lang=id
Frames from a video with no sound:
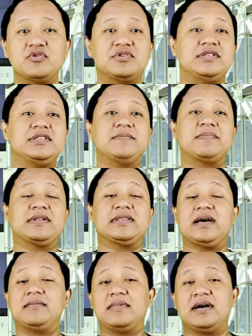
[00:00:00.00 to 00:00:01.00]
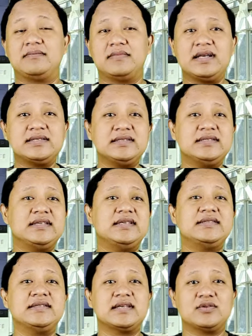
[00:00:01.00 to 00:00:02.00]
posisi pertama, masih
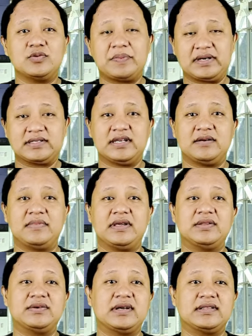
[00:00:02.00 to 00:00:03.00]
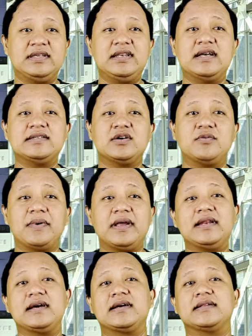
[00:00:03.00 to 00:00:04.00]
selisih satu persen begitu kan, tidak jauh
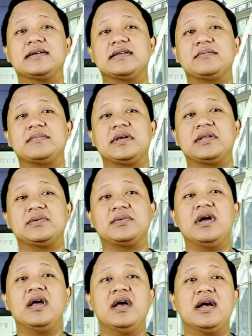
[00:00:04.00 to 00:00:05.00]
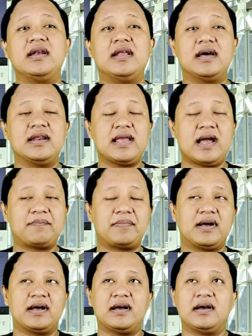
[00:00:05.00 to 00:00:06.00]
beda katanya begitu dari
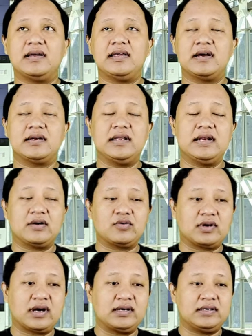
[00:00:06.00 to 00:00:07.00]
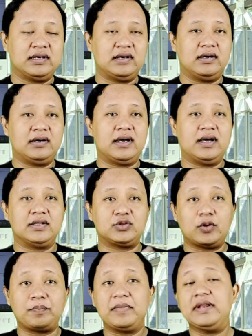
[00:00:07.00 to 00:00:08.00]
apa yang dilakukan uh, uh,
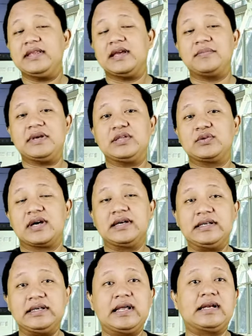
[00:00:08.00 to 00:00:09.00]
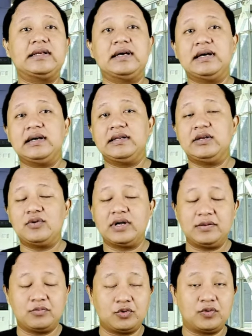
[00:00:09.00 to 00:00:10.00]
top minnya begitu kan di dat, uh, di
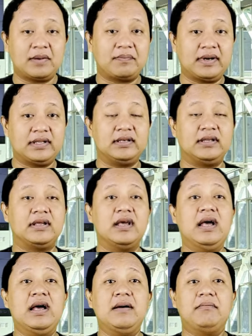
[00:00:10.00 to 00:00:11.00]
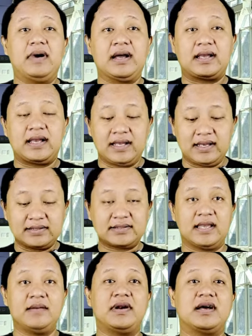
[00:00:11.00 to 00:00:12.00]
2024 ini. Maka
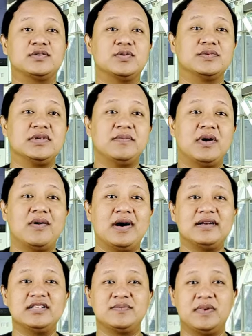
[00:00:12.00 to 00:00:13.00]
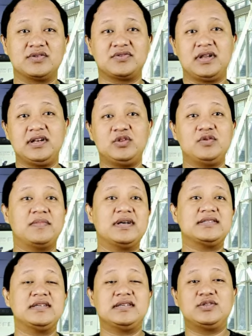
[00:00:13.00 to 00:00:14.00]
saya berasumsi bahwa Anies Baswedan itu
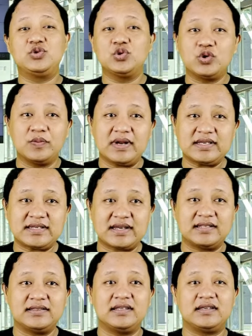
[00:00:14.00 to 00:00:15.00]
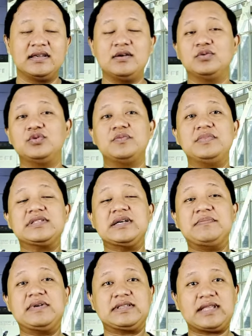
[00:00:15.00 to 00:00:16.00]
masih cukuplah sangat tinggi untuk
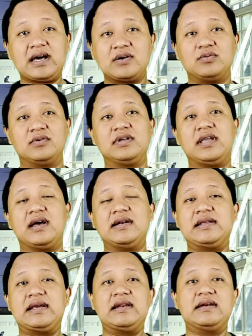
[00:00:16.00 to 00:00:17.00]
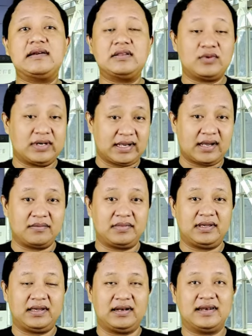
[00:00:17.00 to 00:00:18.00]
bisa bertarung ya dengan Ridwan
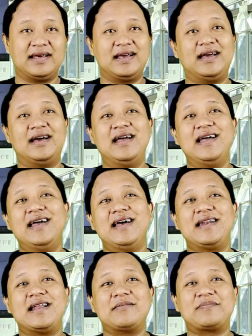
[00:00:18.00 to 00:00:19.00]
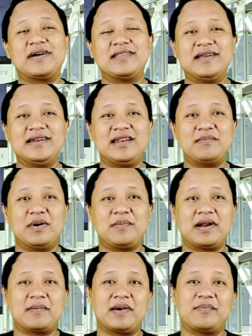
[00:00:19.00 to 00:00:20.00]
Kamil. Nah, nampaknya dari
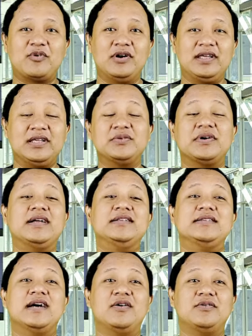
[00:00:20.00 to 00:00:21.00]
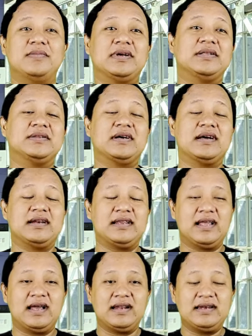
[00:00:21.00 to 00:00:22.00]
beberapa polling itu kan jauh begitu kan,
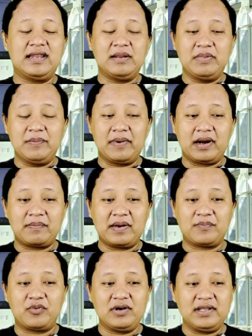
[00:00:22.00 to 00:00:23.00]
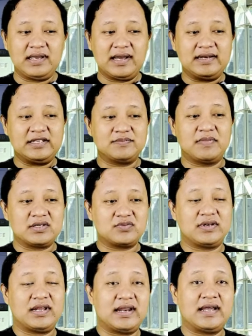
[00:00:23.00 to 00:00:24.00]
ya dari beberapa polling Anies
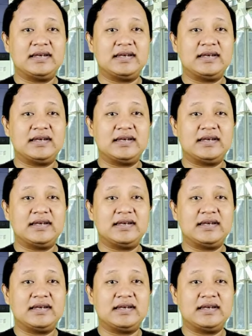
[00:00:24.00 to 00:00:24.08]
Baswedan